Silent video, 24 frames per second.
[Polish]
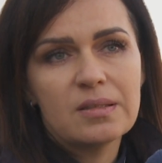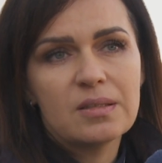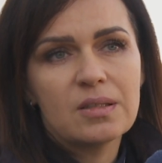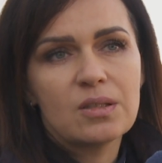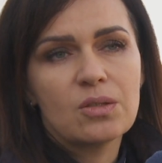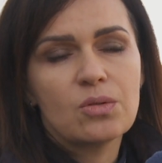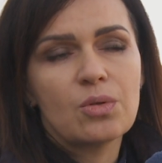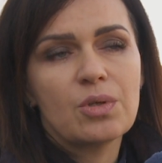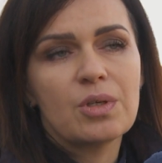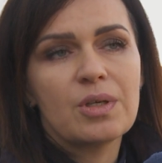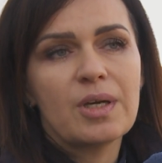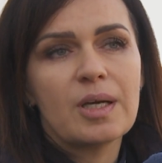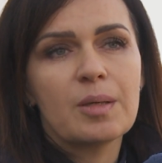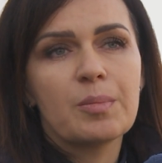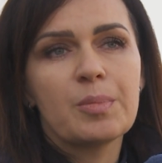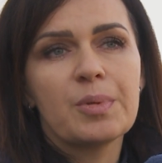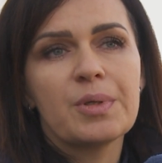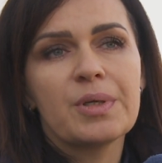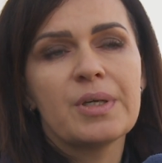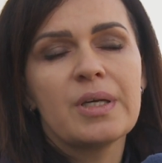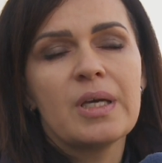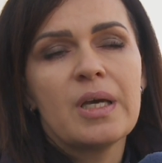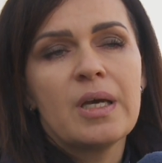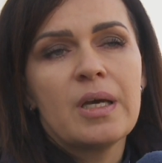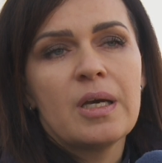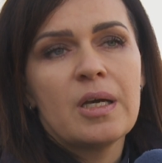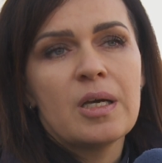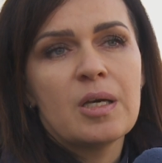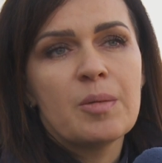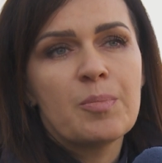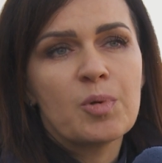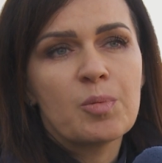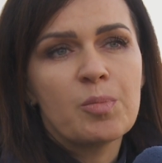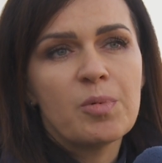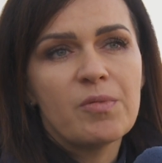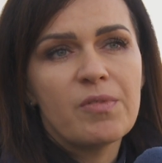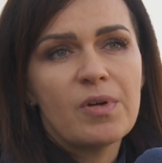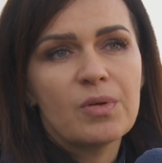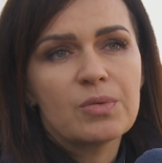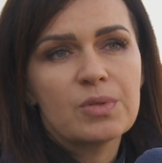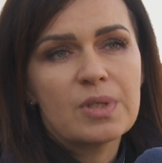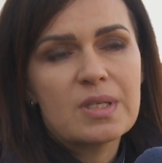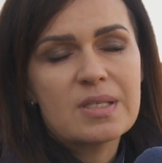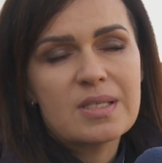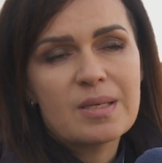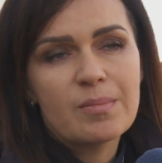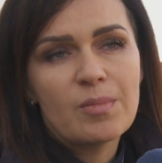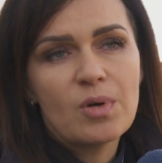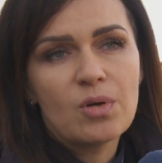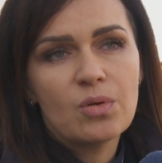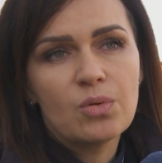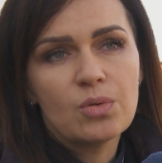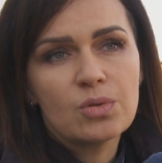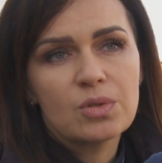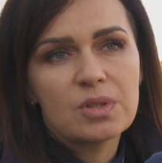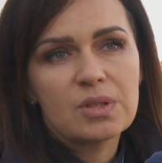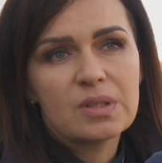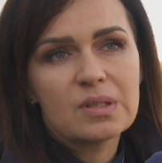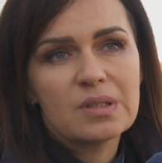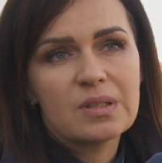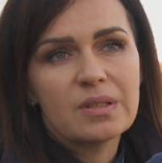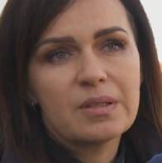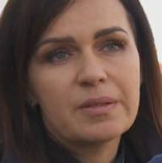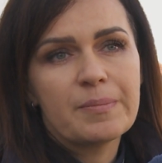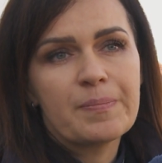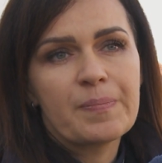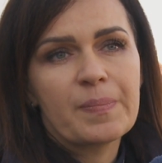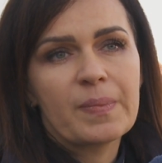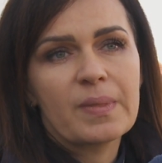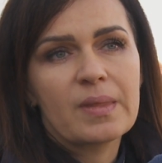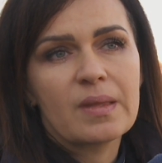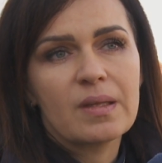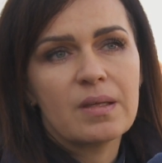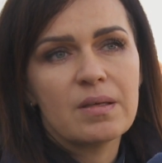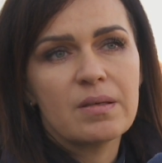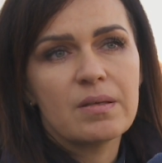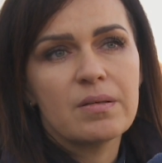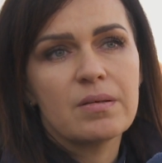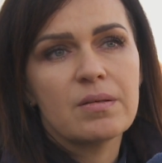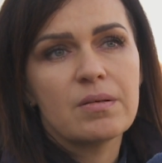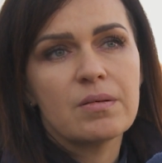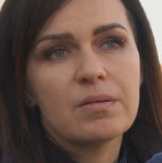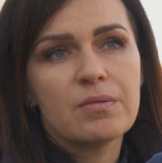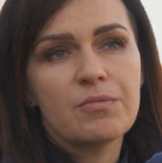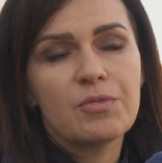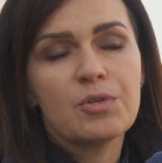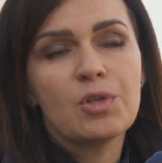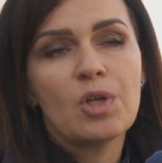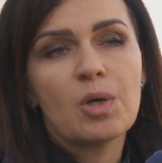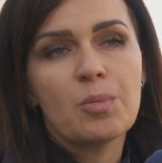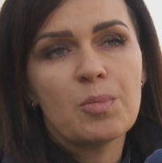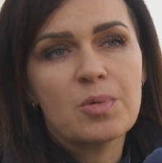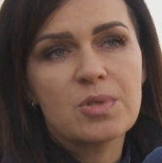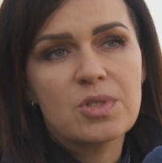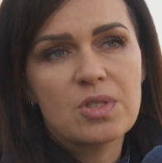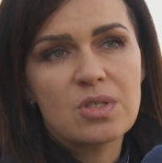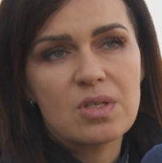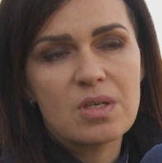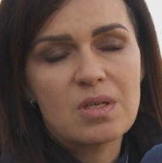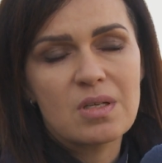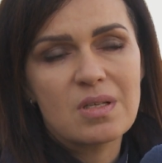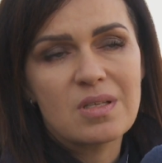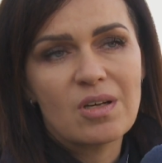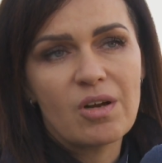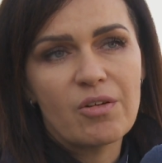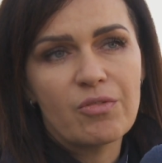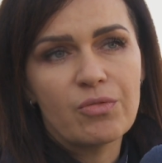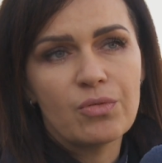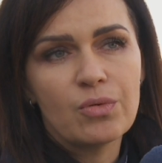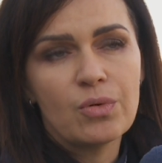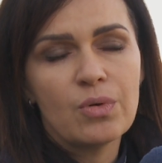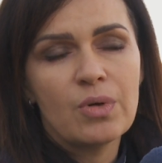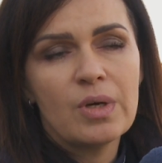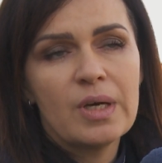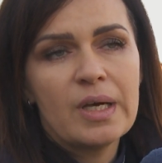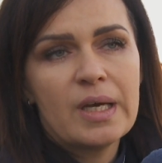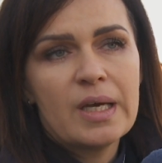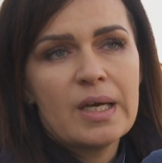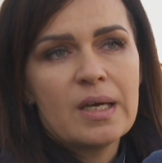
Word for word: który jakby e, próbował ten samochód e, wydobyć z rowu.